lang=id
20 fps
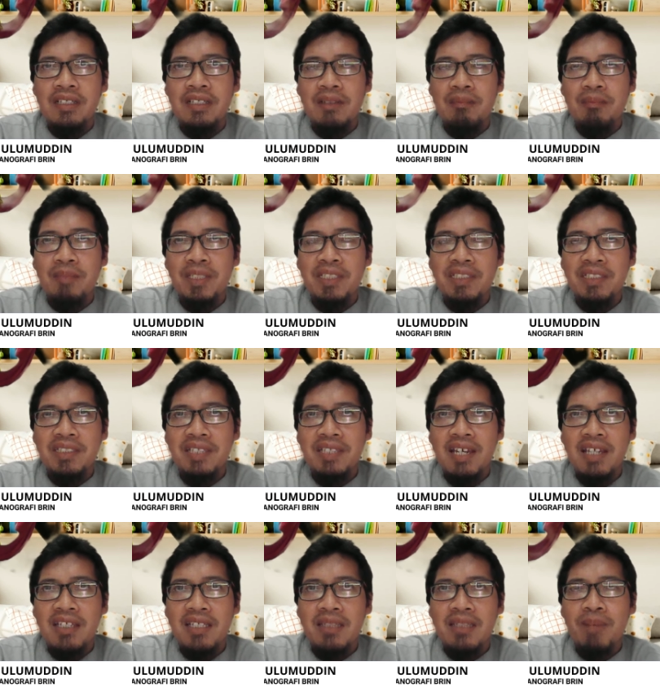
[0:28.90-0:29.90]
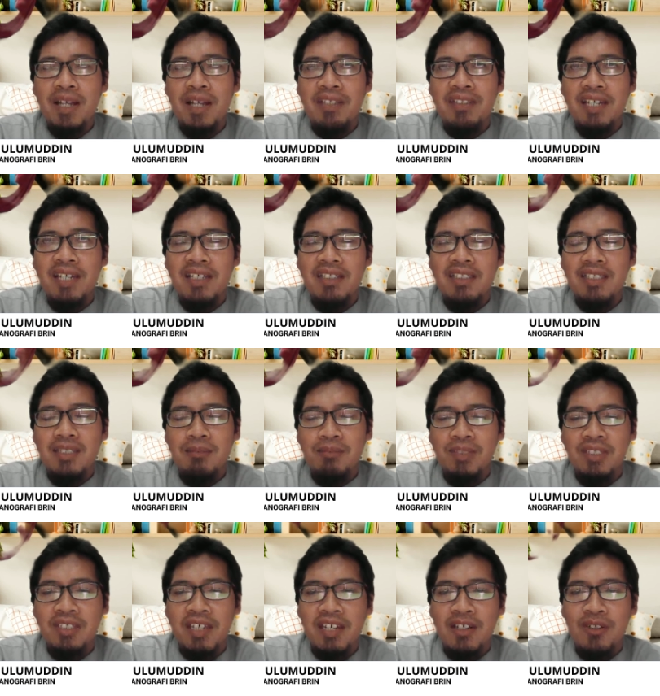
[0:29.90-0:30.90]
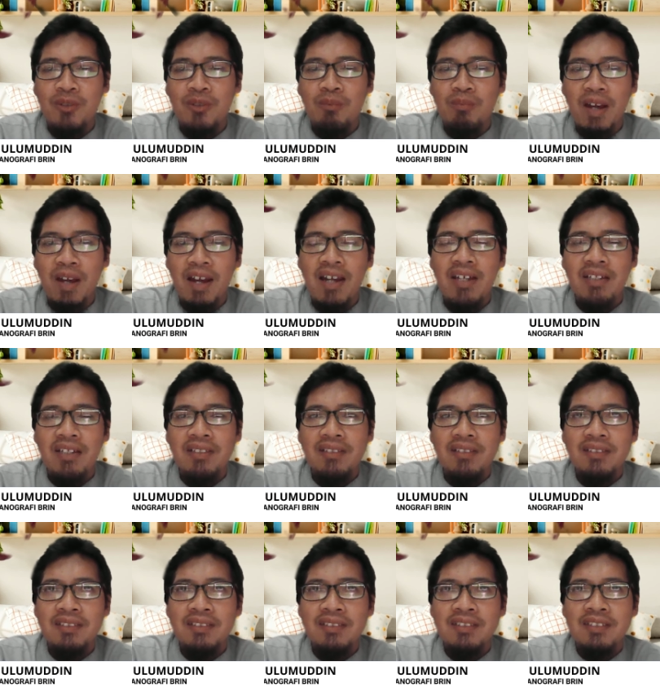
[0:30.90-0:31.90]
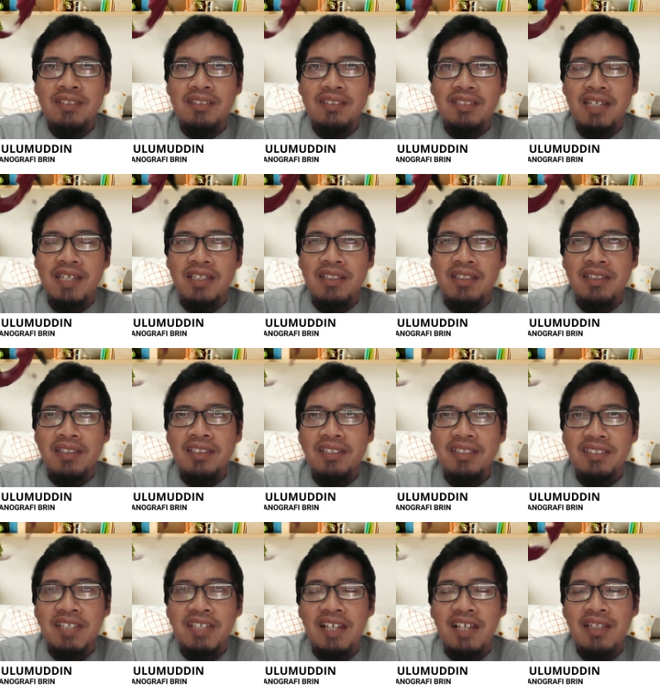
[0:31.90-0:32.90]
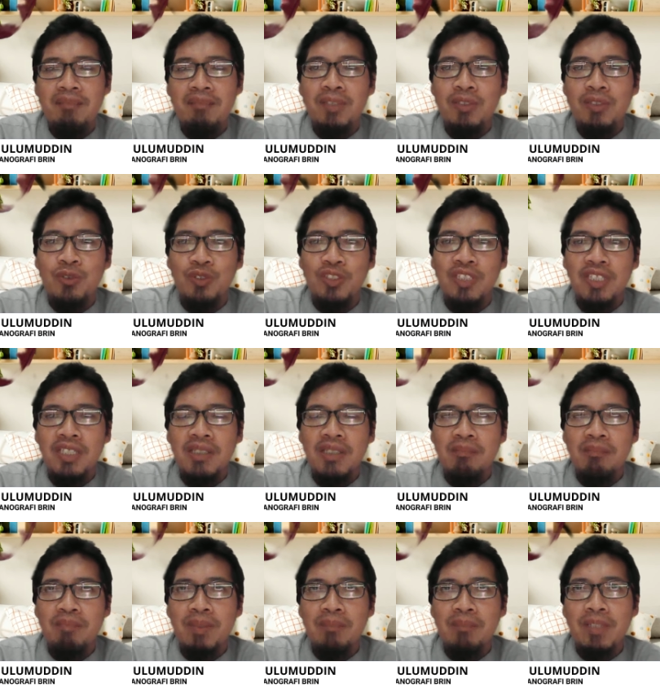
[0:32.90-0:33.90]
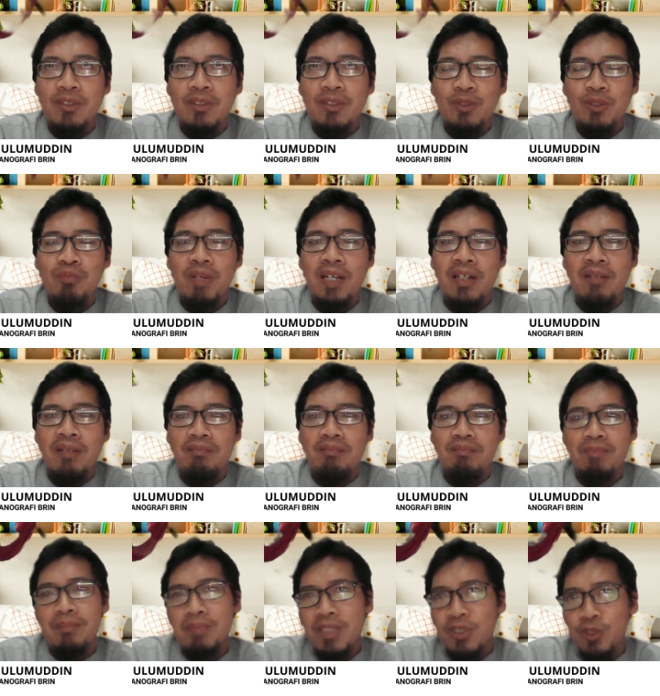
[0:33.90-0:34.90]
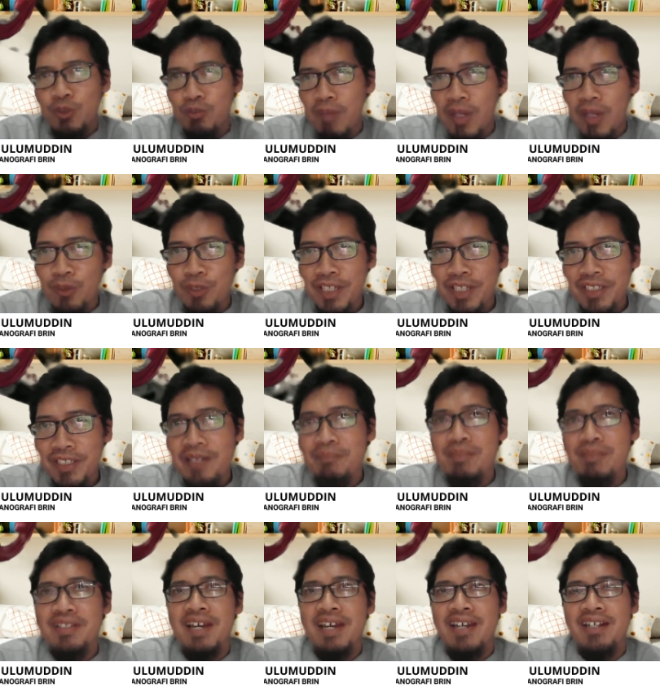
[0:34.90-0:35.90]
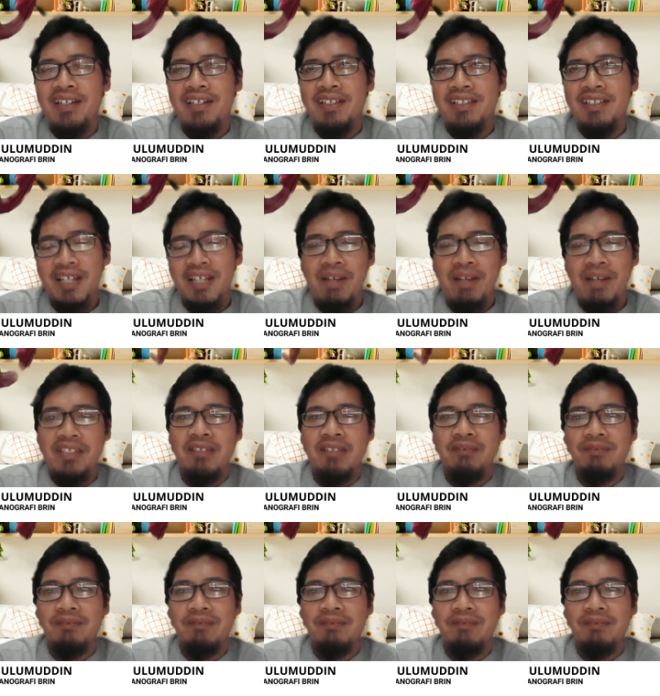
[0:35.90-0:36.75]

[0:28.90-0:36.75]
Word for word: bisa dipasang sedemikian rupa dan saling mengunci membentuk bang membentuk bangunan yang besar dan masif.